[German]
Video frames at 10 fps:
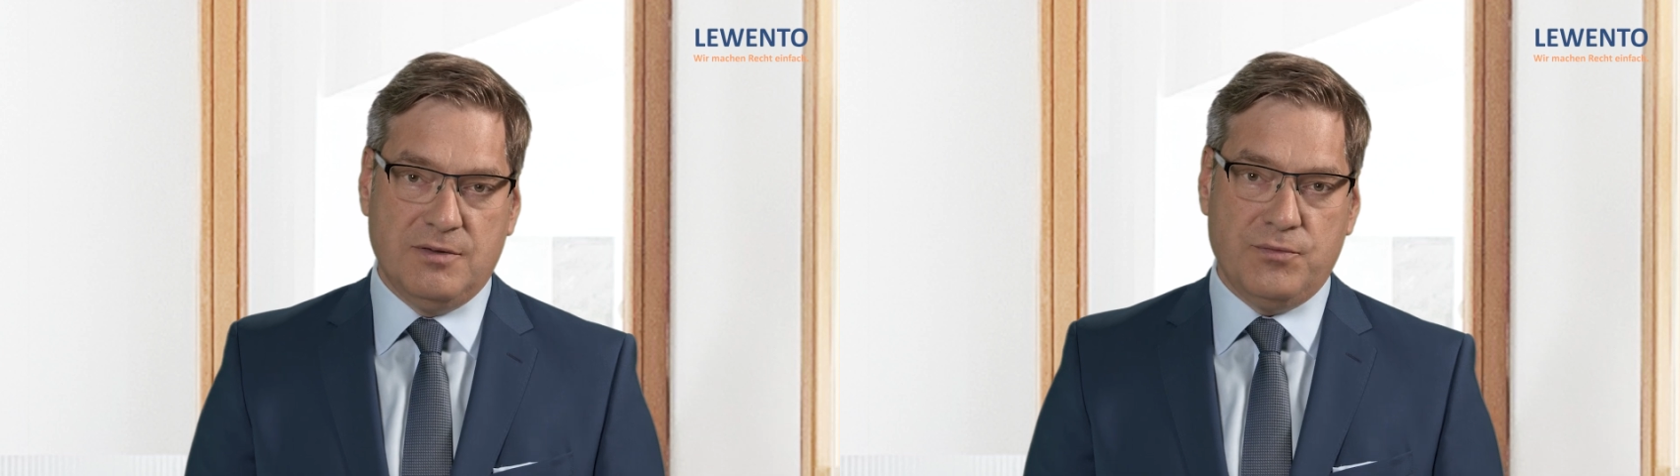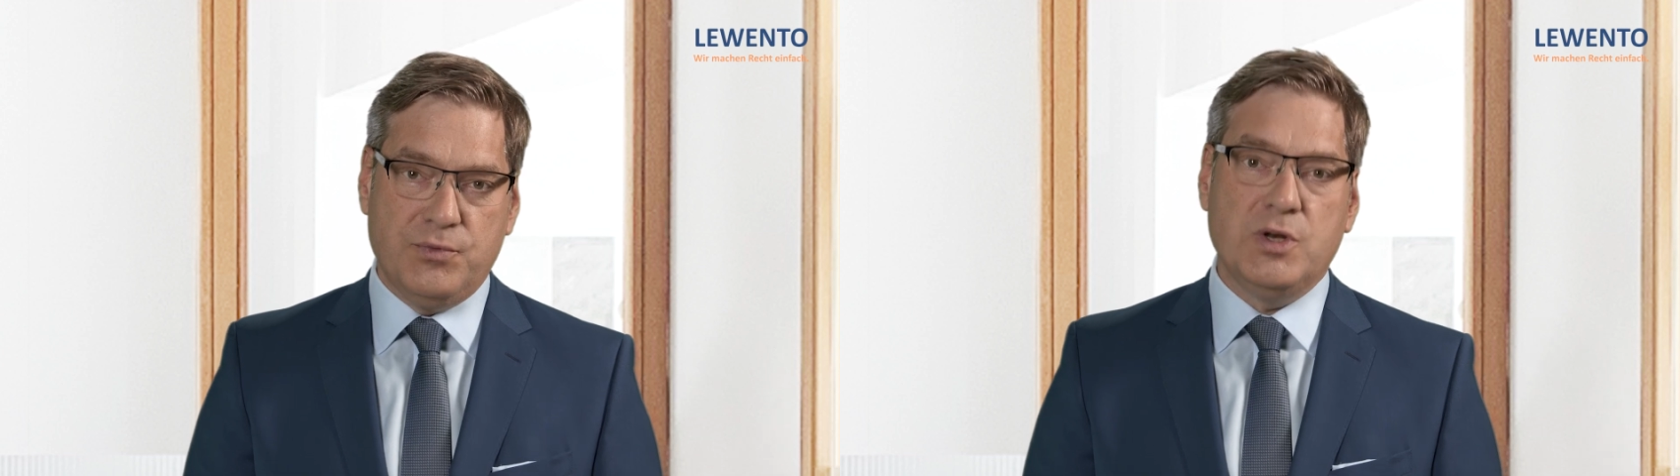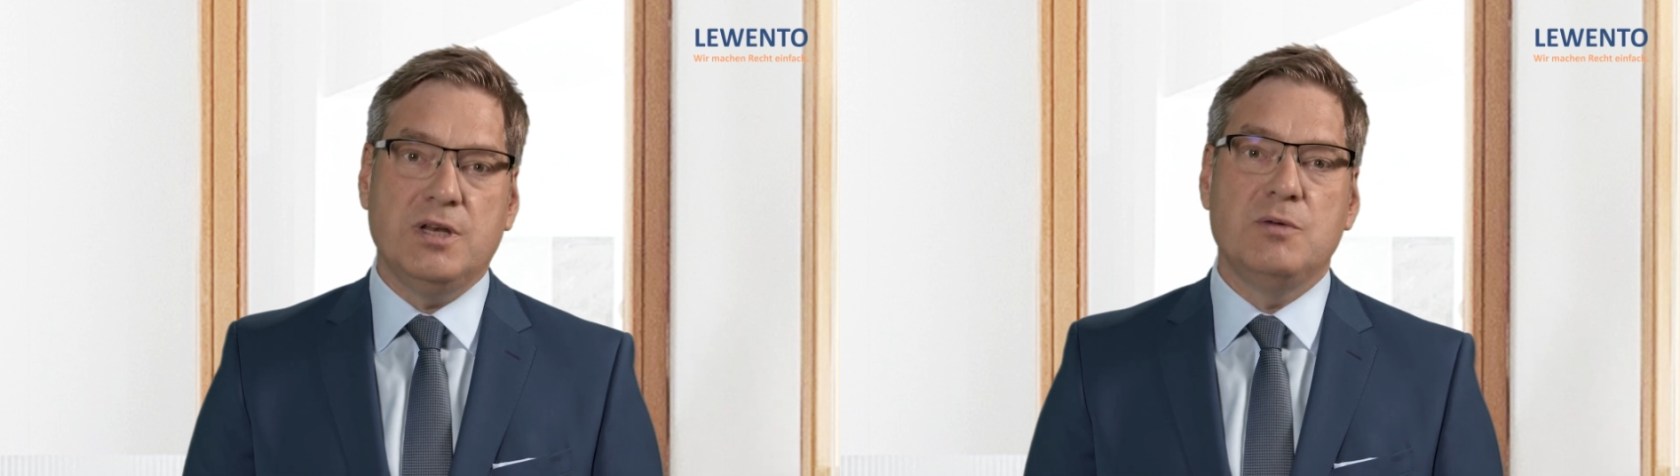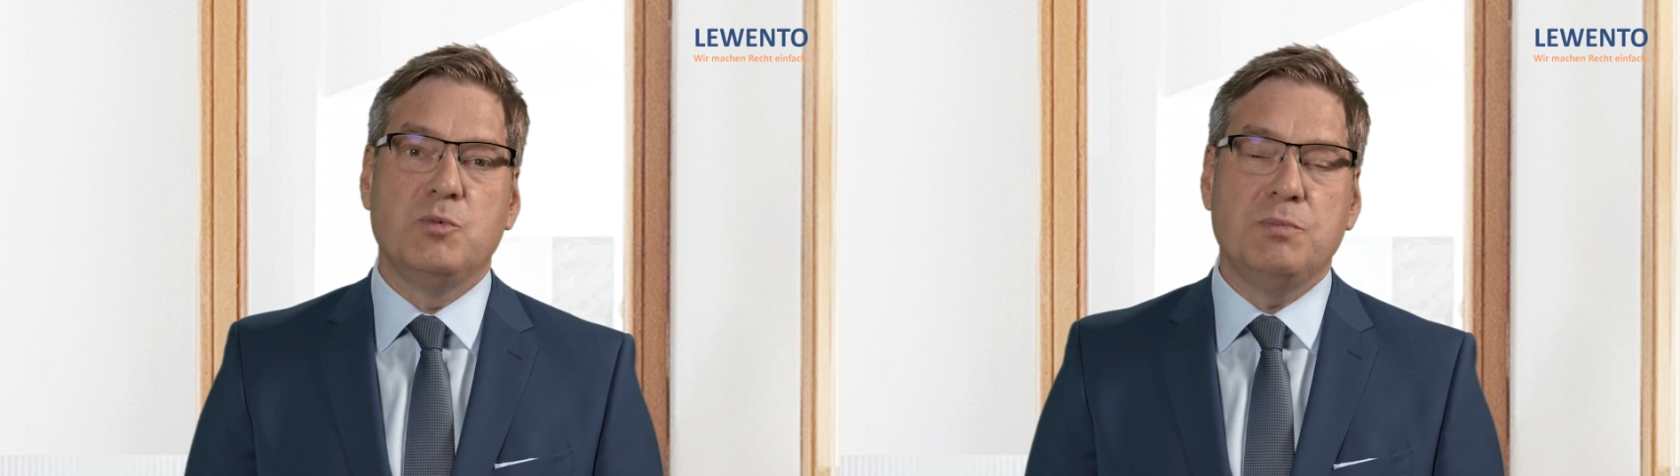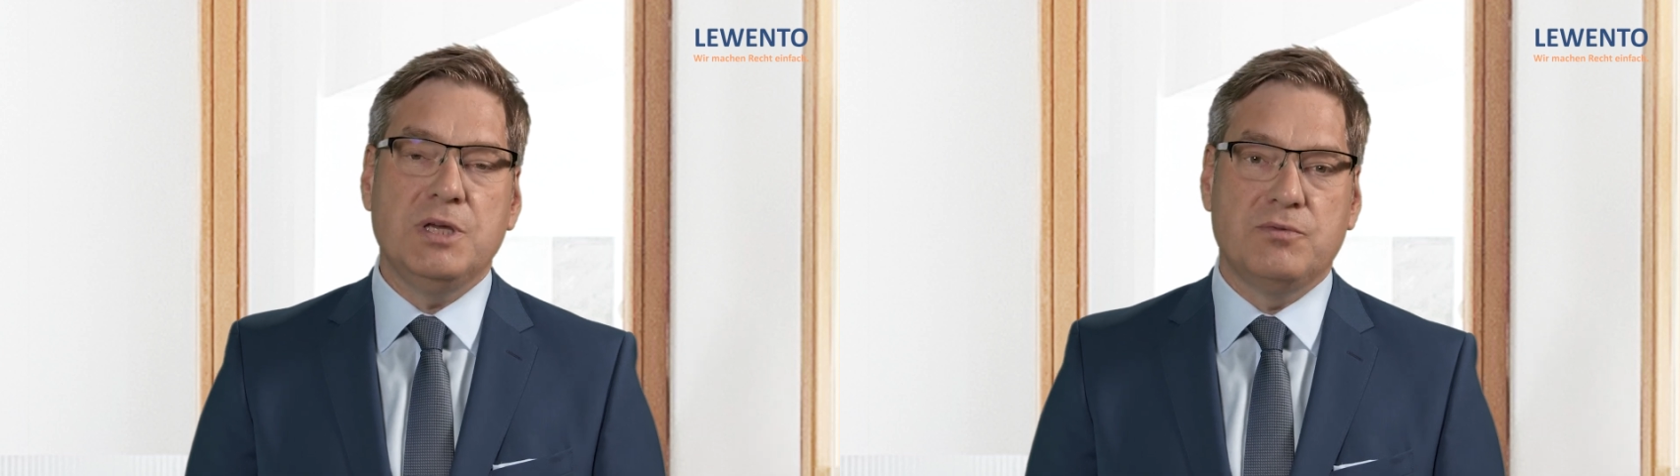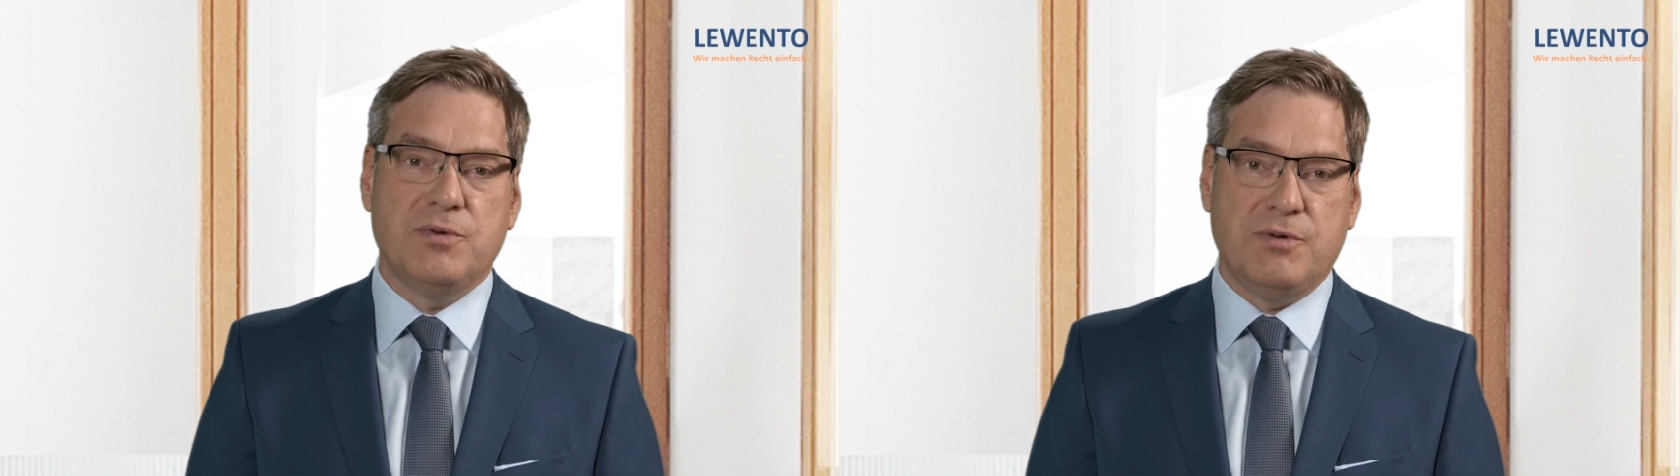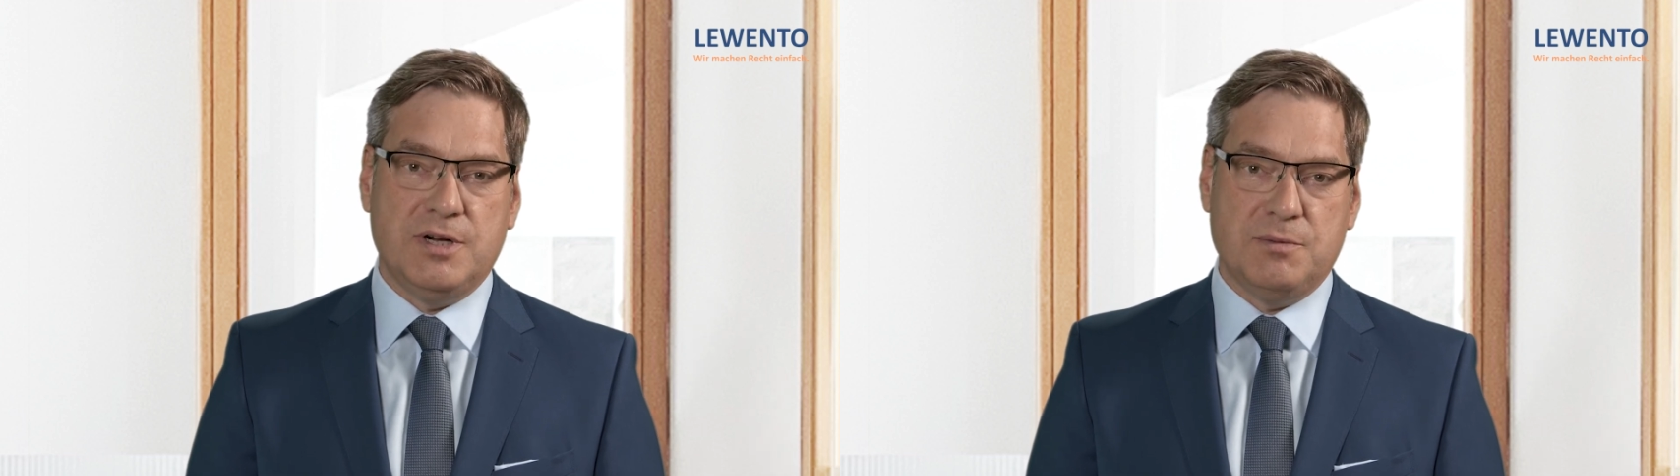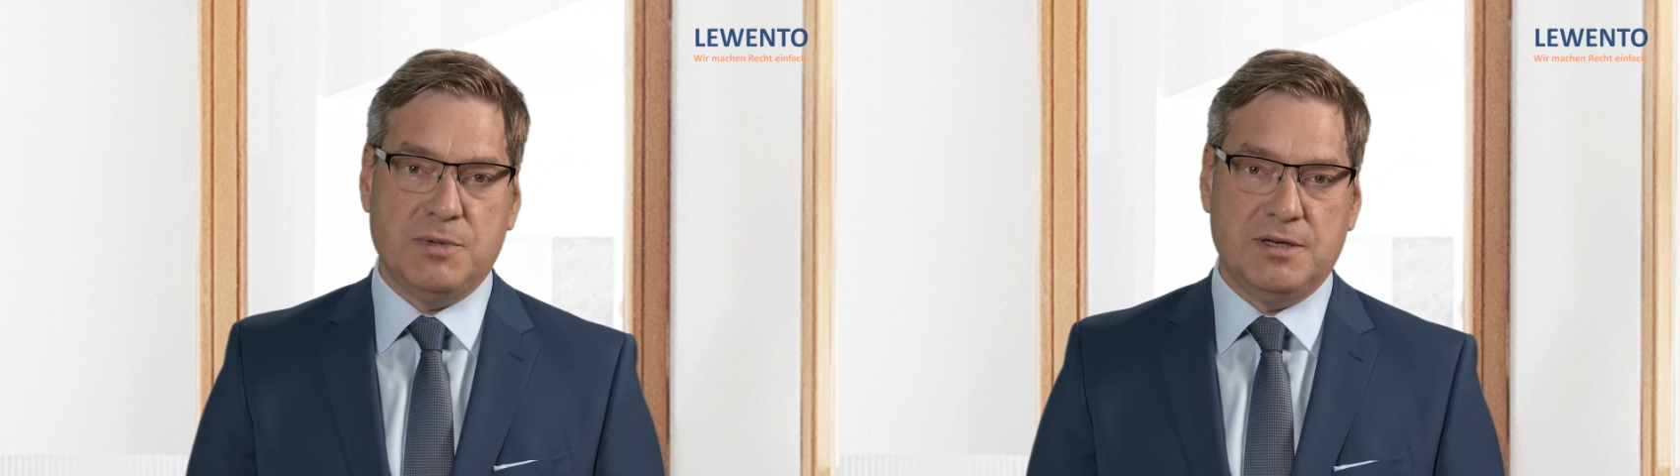für den
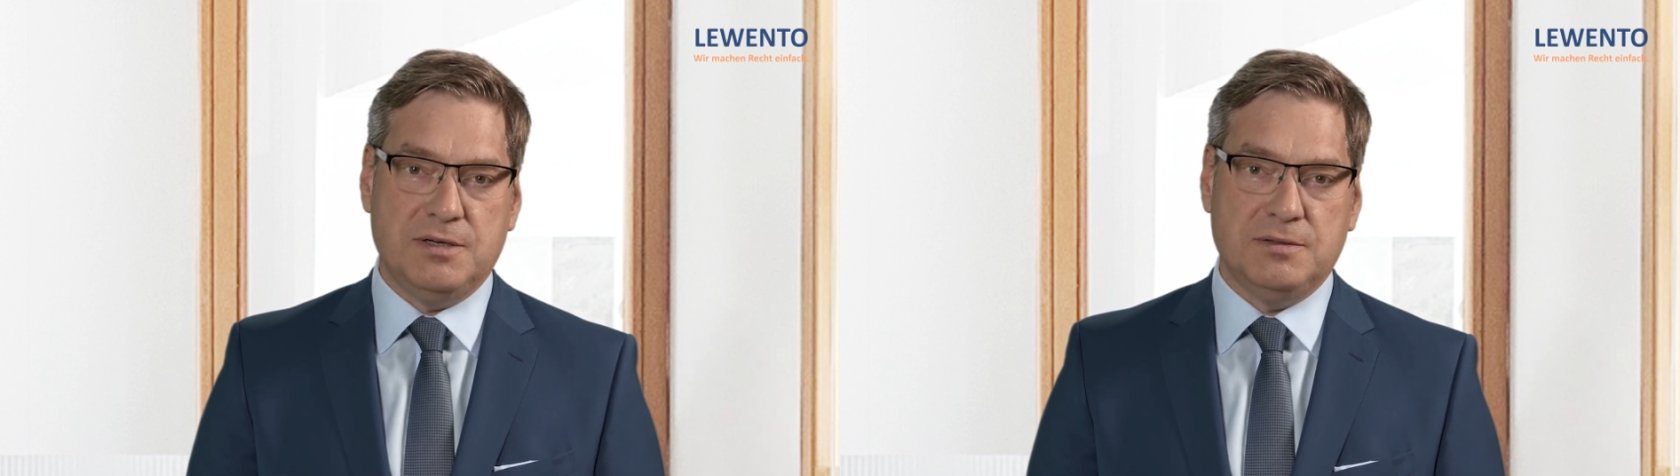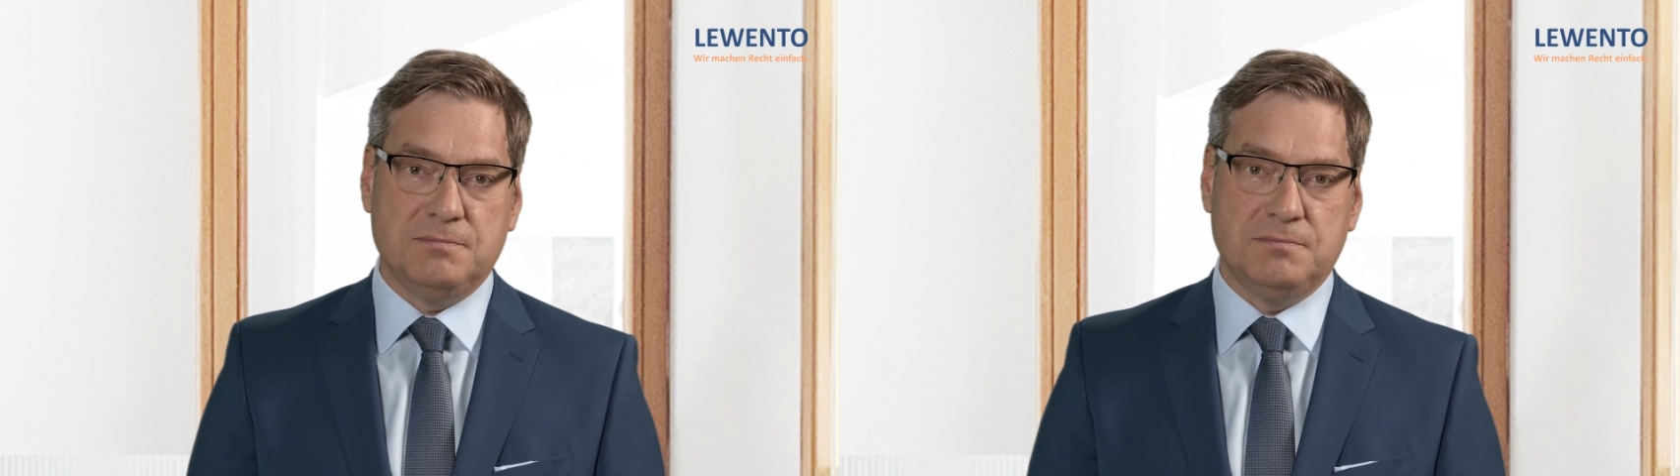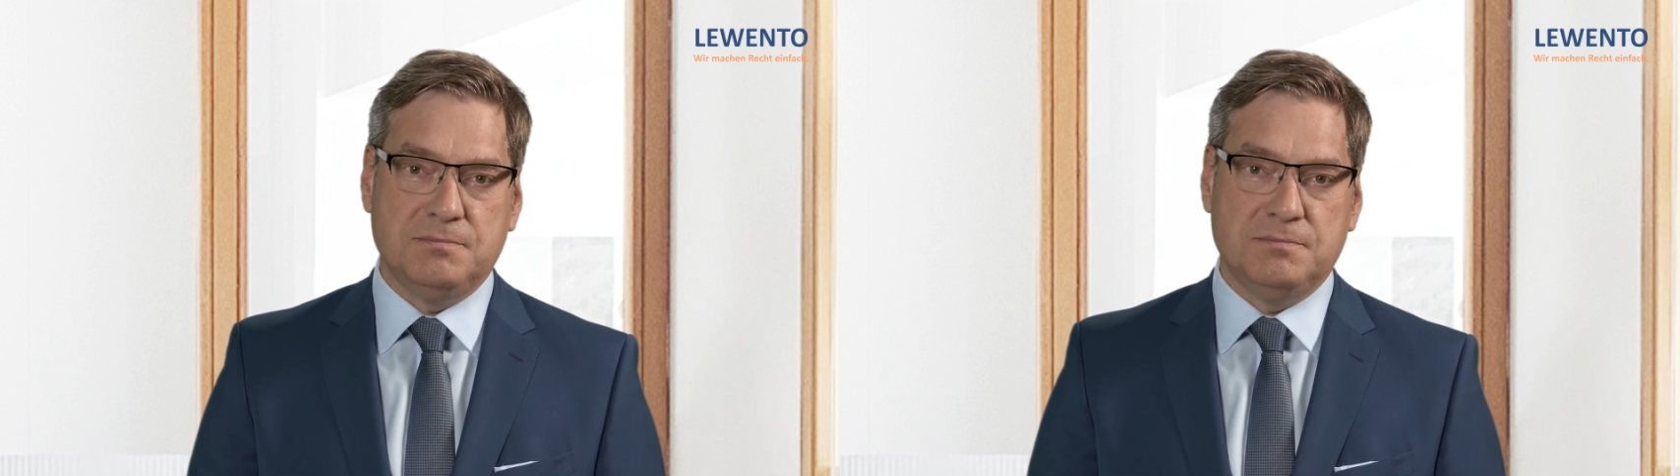Immobilienverwalter behandeln.